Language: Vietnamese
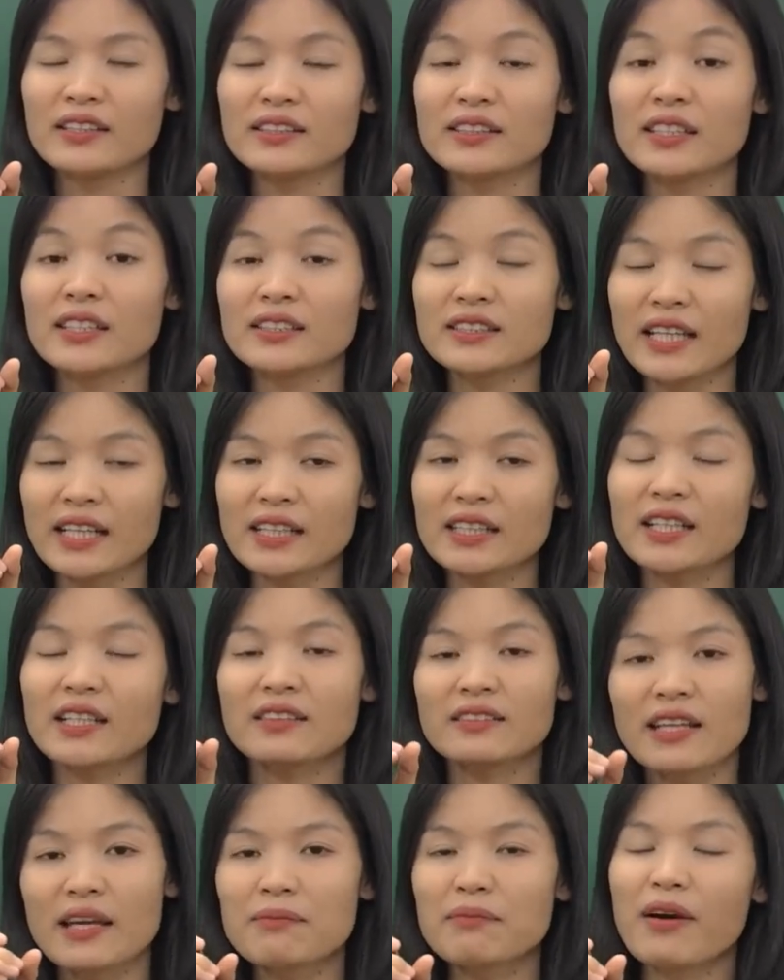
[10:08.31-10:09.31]
chính sách
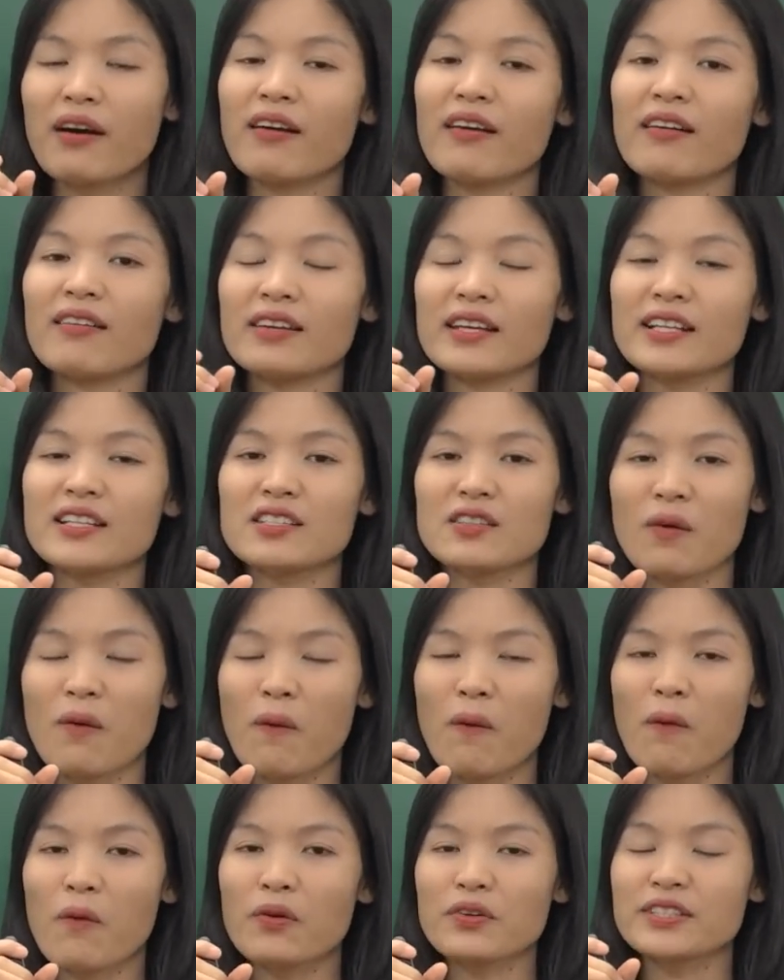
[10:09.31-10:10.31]
kinh tế mới ở Liên
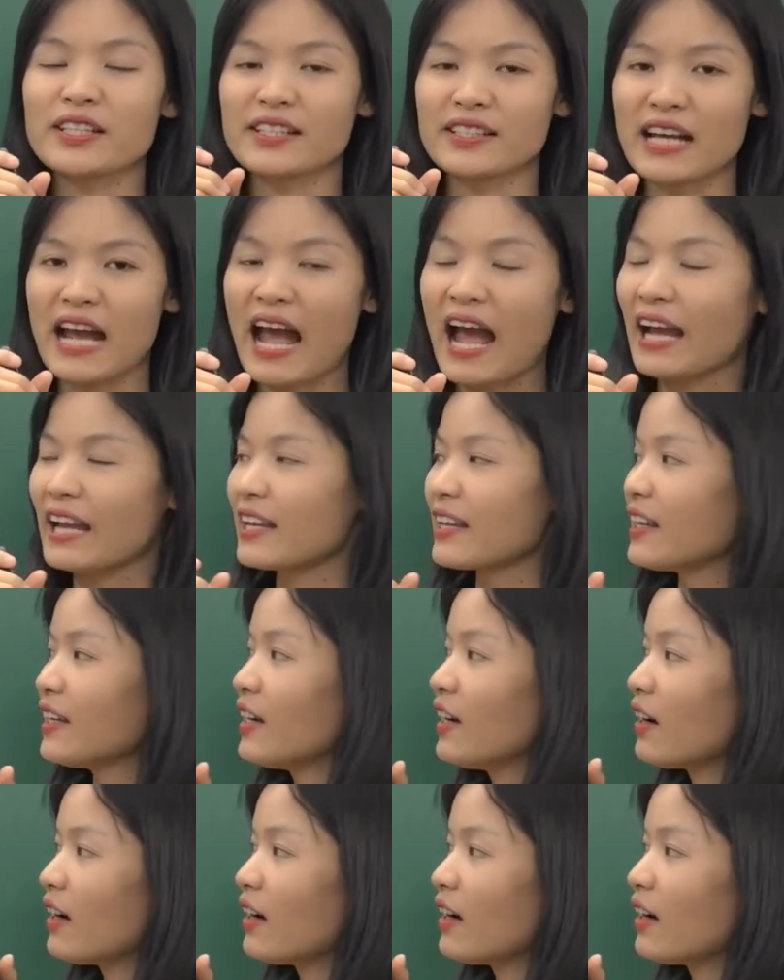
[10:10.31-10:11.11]
Xô triển khai